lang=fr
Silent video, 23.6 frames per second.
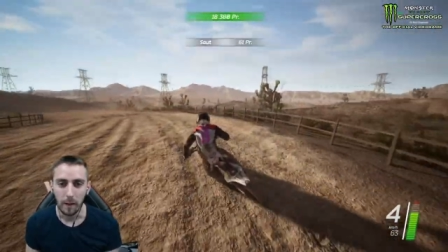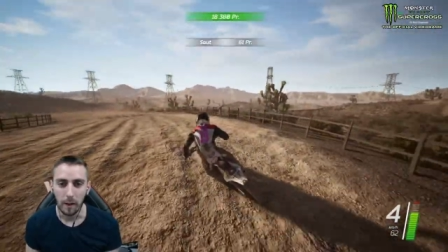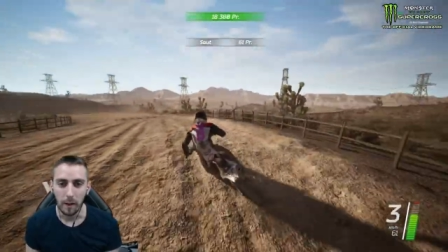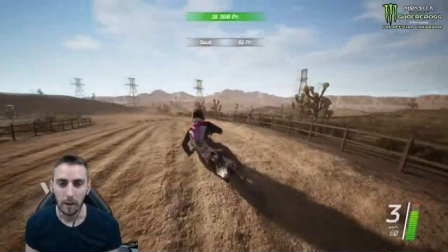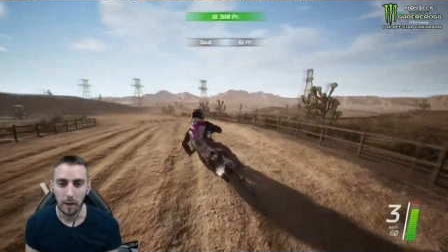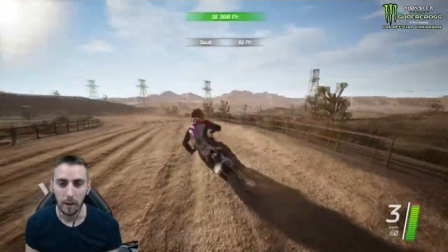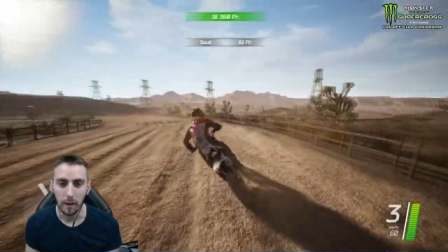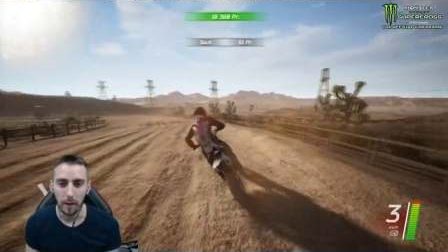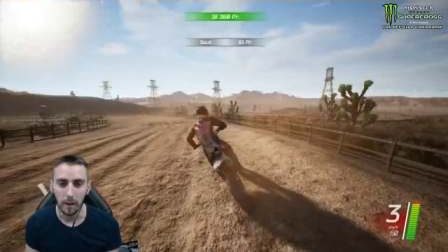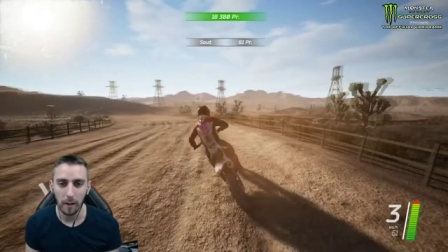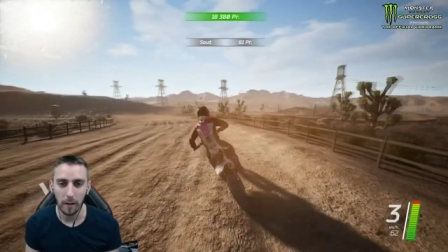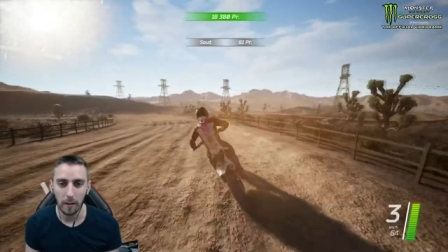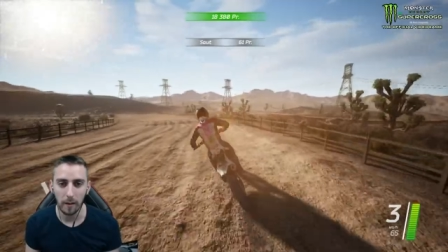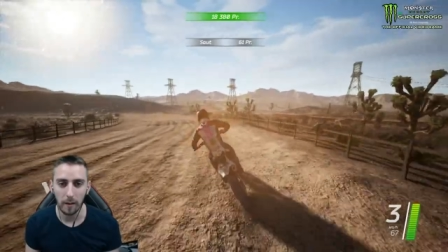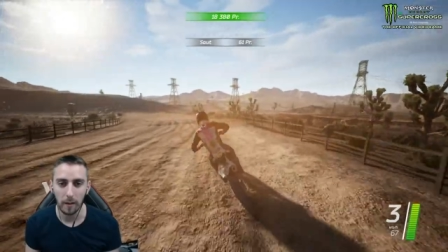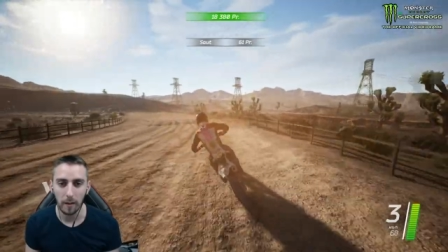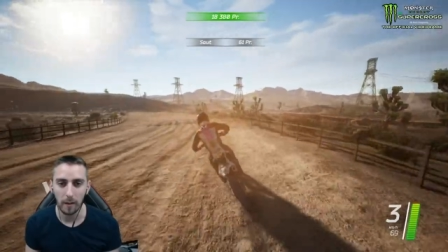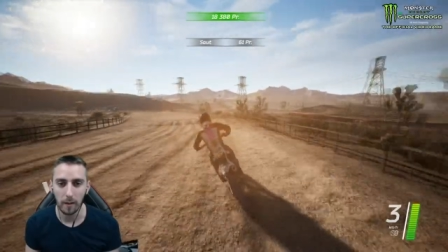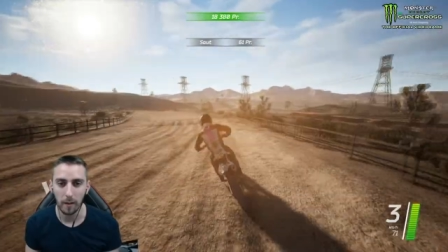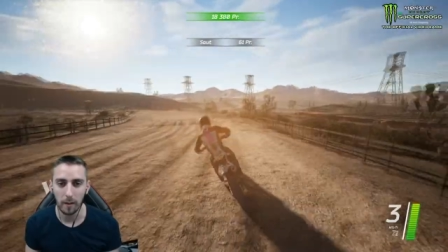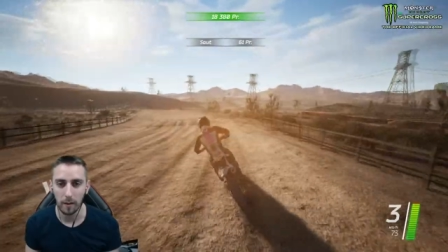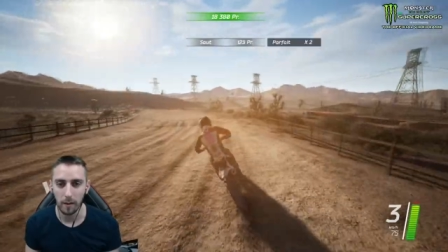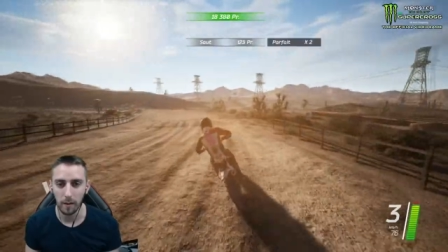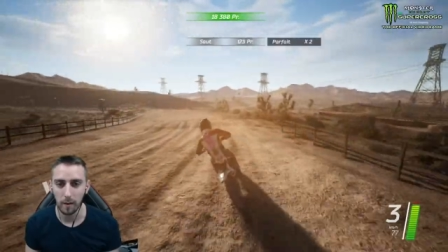Et
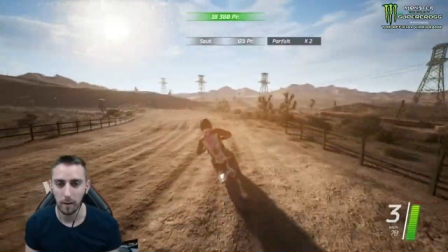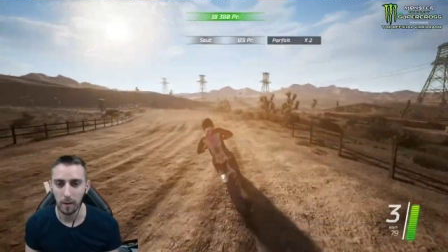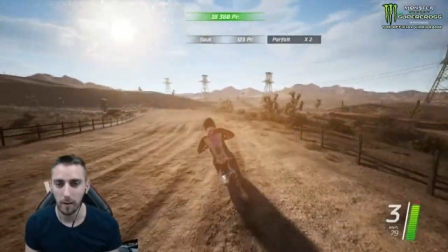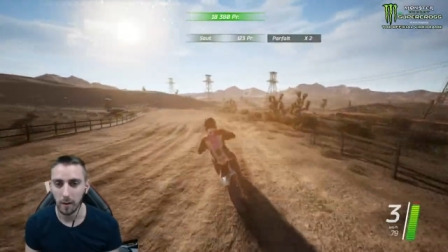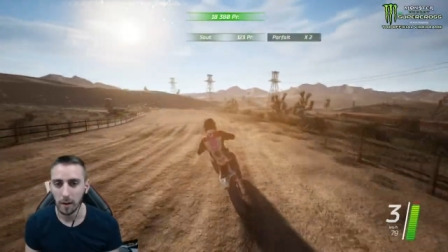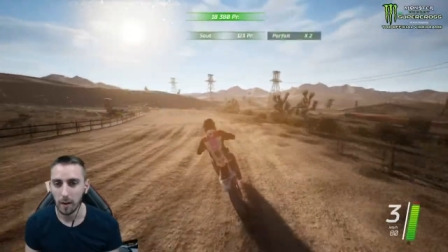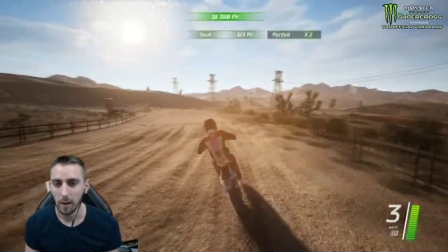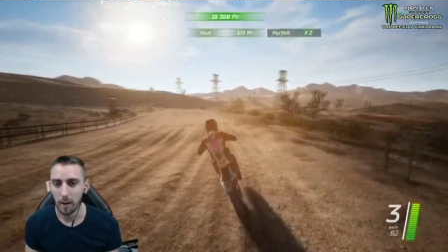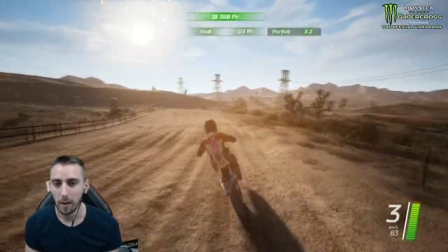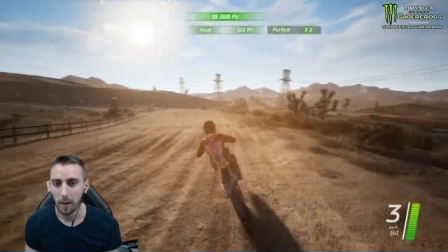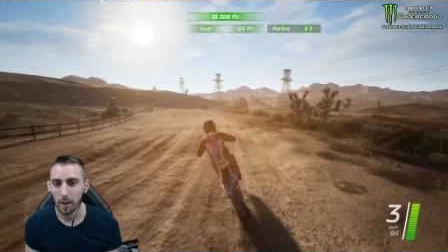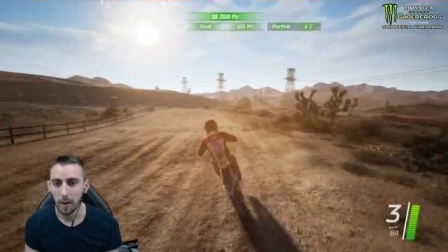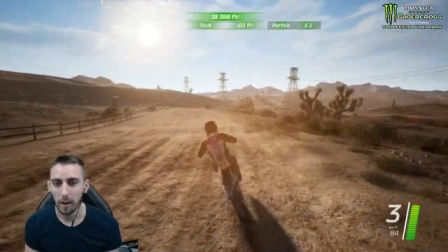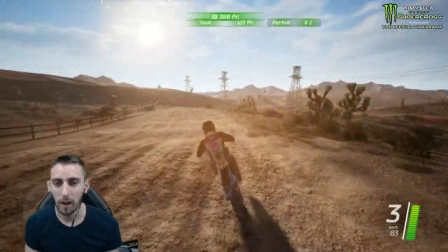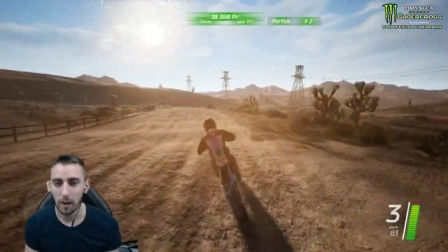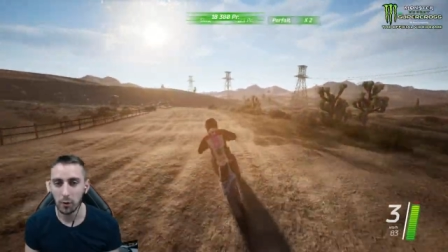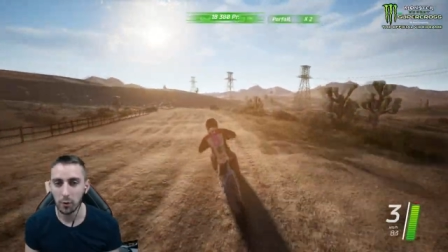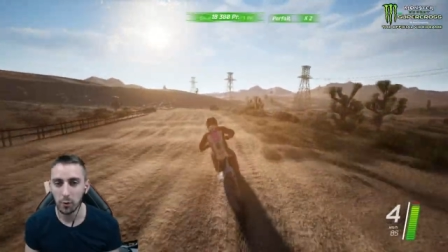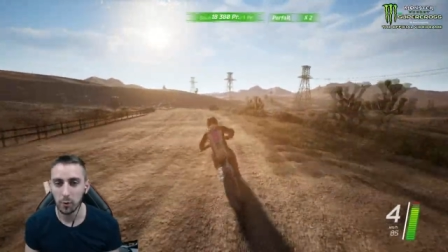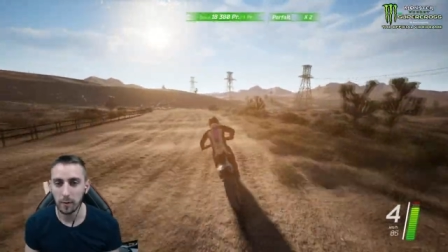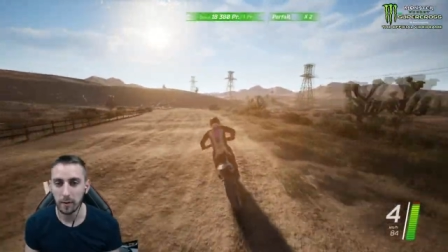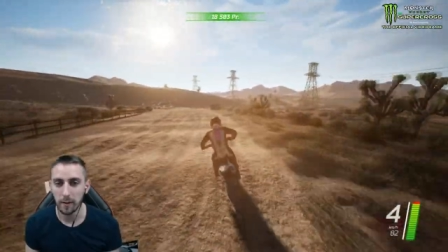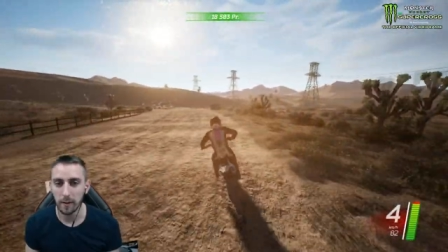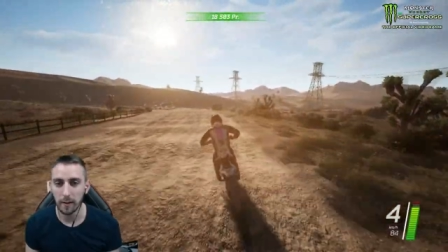ils
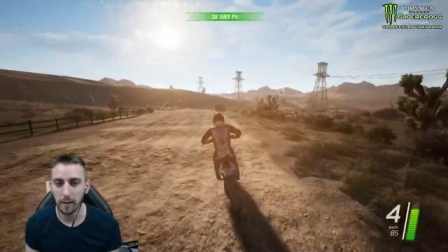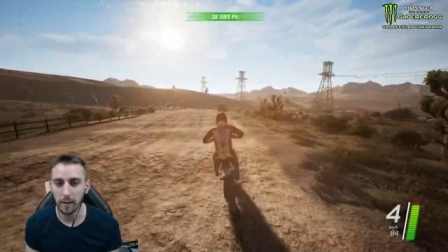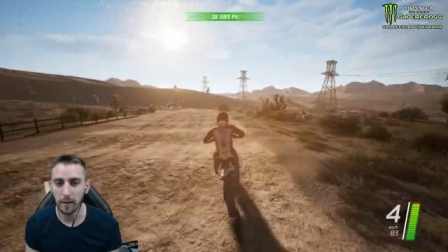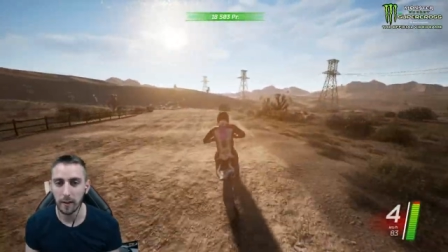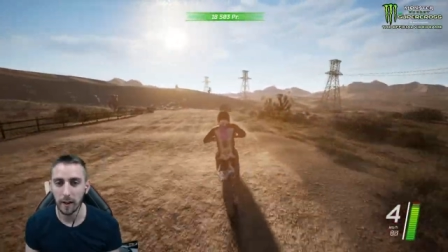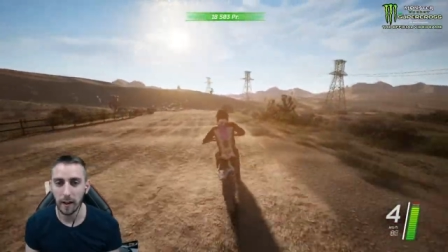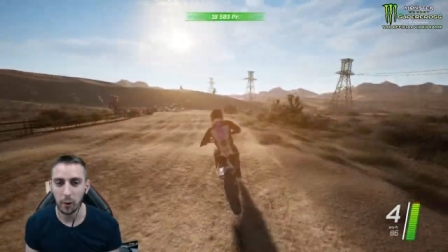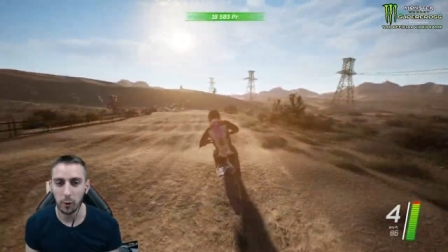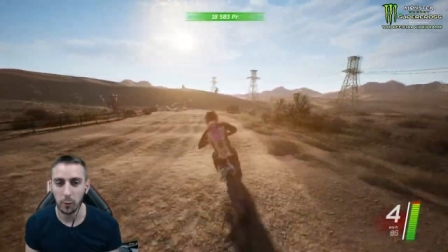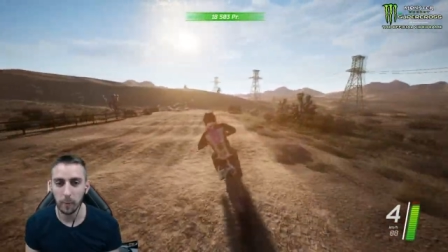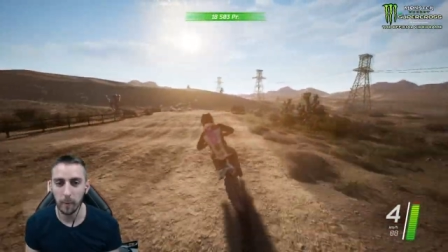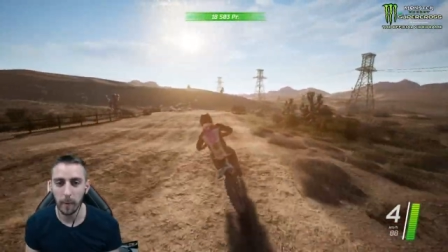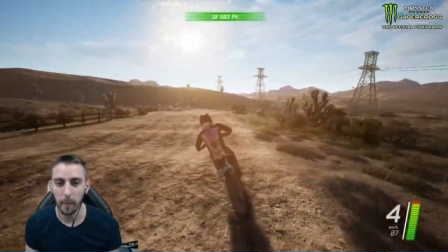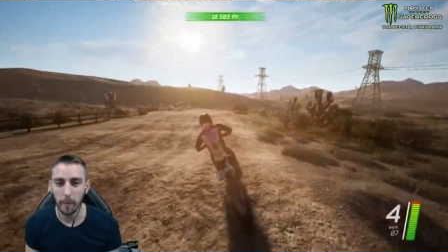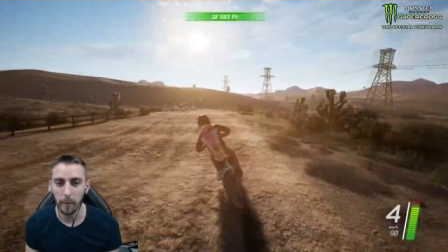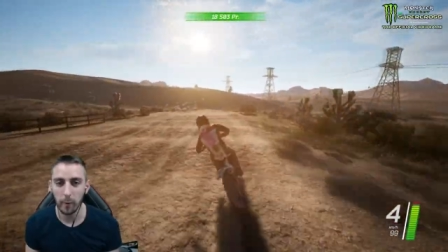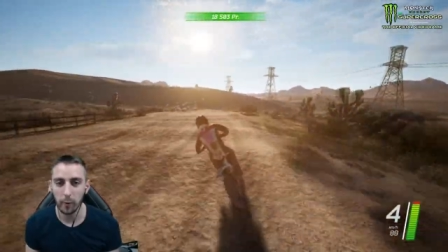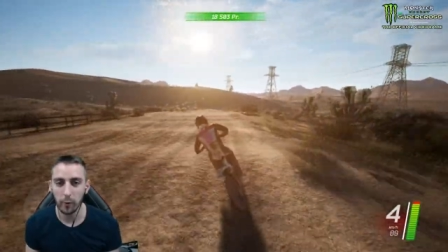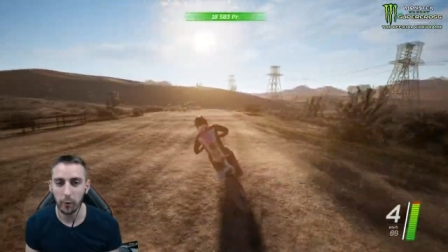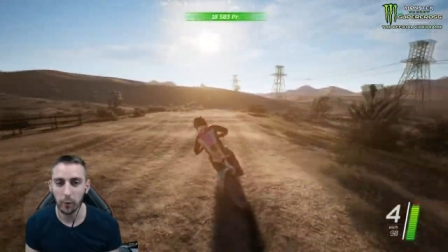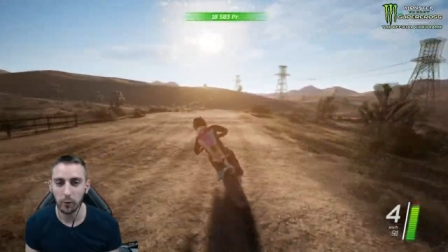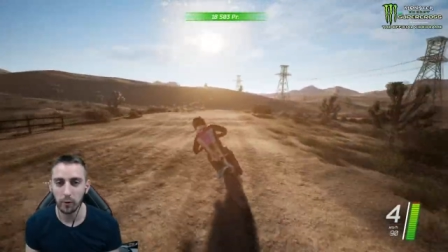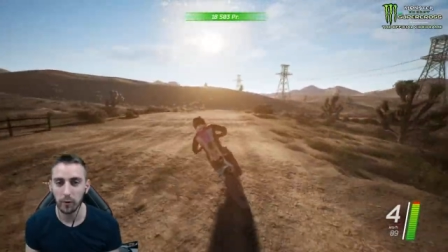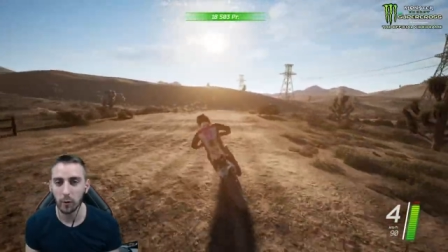rajoutent, ils rajoutent pas mal de choses.